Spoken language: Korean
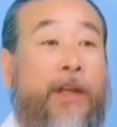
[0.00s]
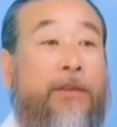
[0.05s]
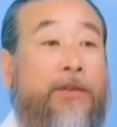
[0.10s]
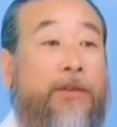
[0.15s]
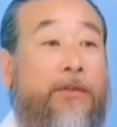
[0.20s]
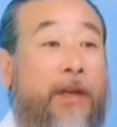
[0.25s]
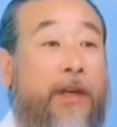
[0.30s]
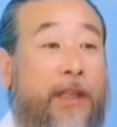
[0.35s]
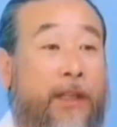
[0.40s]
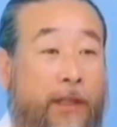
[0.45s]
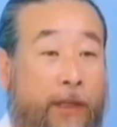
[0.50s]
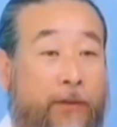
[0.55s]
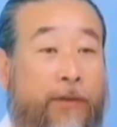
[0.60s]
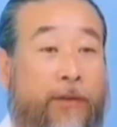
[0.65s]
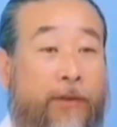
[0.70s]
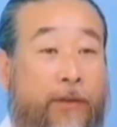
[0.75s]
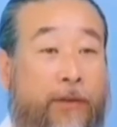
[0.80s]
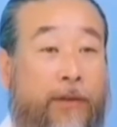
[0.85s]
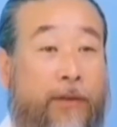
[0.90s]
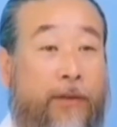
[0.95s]
그 사람을
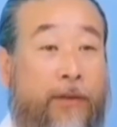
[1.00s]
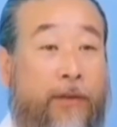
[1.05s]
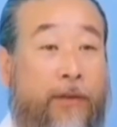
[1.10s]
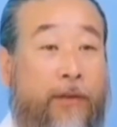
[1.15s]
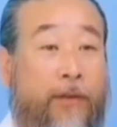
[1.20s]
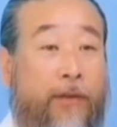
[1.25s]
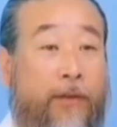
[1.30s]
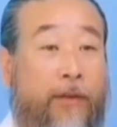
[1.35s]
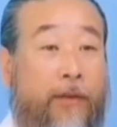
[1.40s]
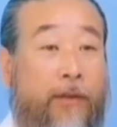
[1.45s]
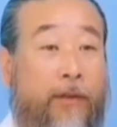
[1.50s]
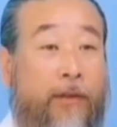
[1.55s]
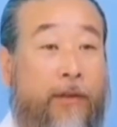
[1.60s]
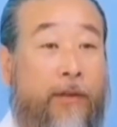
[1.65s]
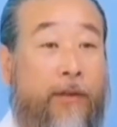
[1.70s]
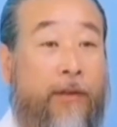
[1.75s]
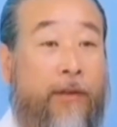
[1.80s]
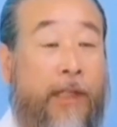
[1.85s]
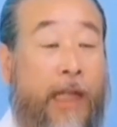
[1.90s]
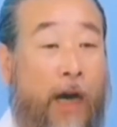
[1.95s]
평해서도 안 되고
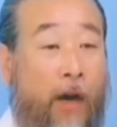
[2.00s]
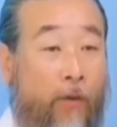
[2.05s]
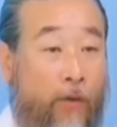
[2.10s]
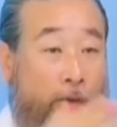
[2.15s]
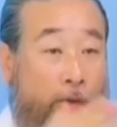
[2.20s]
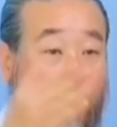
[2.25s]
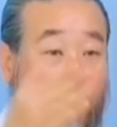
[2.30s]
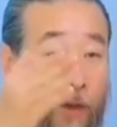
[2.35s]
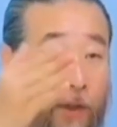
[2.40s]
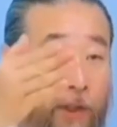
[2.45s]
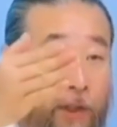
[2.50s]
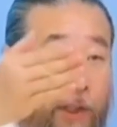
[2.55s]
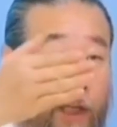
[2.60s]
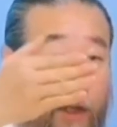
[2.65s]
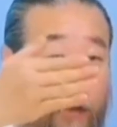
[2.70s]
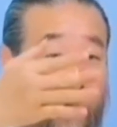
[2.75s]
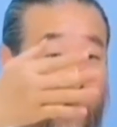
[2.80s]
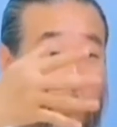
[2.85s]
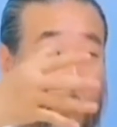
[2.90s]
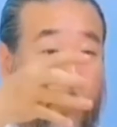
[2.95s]

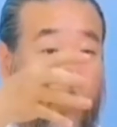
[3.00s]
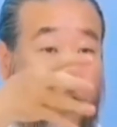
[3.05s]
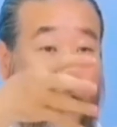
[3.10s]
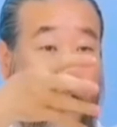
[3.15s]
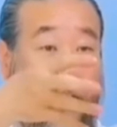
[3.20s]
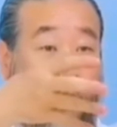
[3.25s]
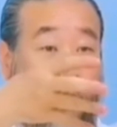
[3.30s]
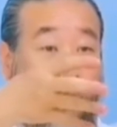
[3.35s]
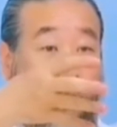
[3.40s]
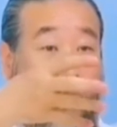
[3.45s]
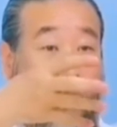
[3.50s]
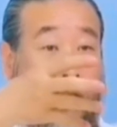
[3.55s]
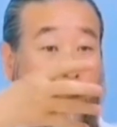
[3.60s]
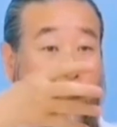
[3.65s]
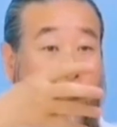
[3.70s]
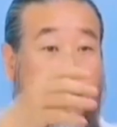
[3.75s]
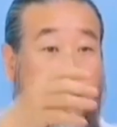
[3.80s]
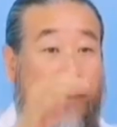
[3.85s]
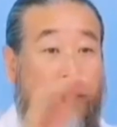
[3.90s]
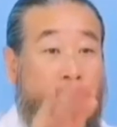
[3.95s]
나오는 걸 그대로
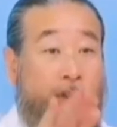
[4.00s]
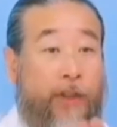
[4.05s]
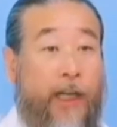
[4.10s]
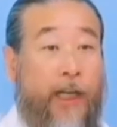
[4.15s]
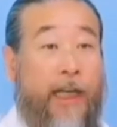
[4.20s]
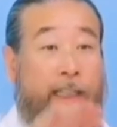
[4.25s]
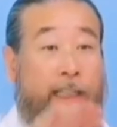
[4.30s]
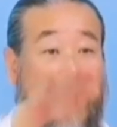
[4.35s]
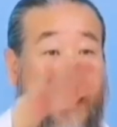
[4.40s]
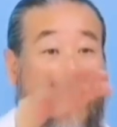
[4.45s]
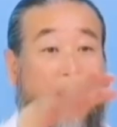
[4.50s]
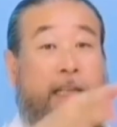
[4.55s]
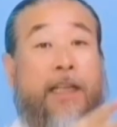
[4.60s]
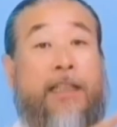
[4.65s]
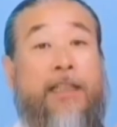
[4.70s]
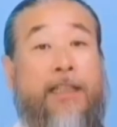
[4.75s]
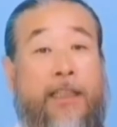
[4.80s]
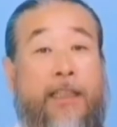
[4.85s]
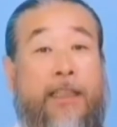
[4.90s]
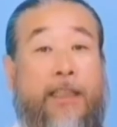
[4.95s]
네가 소화를 해서
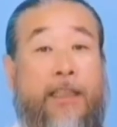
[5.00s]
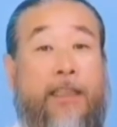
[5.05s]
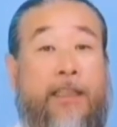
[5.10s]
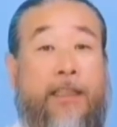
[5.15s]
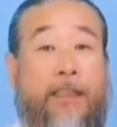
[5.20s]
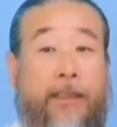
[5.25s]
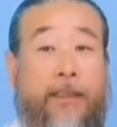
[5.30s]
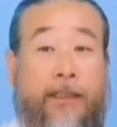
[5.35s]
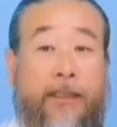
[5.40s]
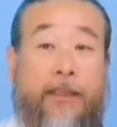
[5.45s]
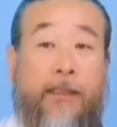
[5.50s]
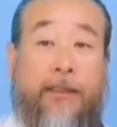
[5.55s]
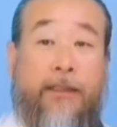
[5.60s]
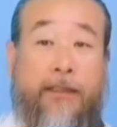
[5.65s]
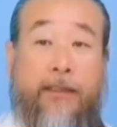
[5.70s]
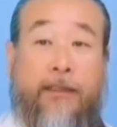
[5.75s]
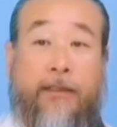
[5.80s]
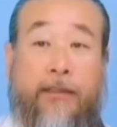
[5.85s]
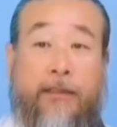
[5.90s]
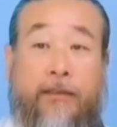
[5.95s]
네가 자라야지.
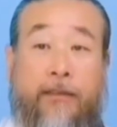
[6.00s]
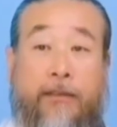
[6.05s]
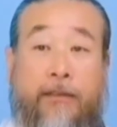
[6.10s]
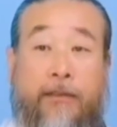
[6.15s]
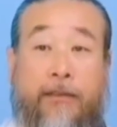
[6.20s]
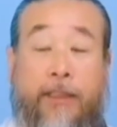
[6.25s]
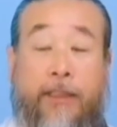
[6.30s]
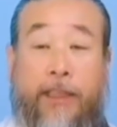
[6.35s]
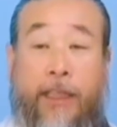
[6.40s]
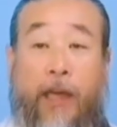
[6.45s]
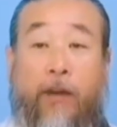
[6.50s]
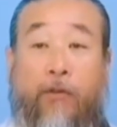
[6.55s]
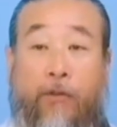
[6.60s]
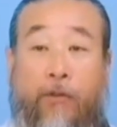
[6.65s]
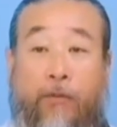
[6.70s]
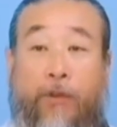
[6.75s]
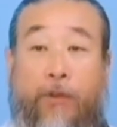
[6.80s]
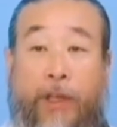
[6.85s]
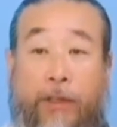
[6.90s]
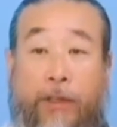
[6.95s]

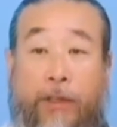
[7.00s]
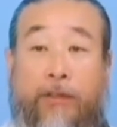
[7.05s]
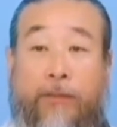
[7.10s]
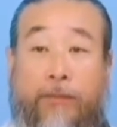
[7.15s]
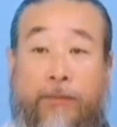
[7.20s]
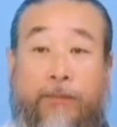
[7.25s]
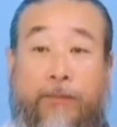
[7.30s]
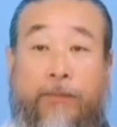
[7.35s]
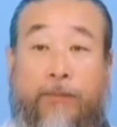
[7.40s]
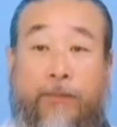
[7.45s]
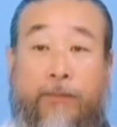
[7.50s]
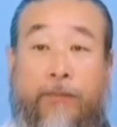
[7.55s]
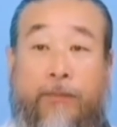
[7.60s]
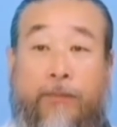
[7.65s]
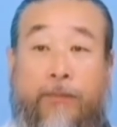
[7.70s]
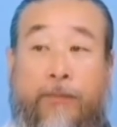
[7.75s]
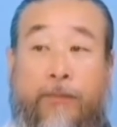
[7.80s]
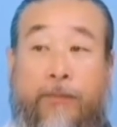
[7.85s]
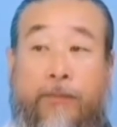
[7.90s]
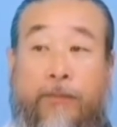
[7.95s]
이게
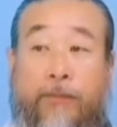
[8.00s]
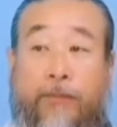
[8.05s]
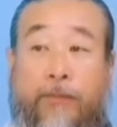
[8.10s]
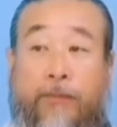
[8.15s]
공부예요.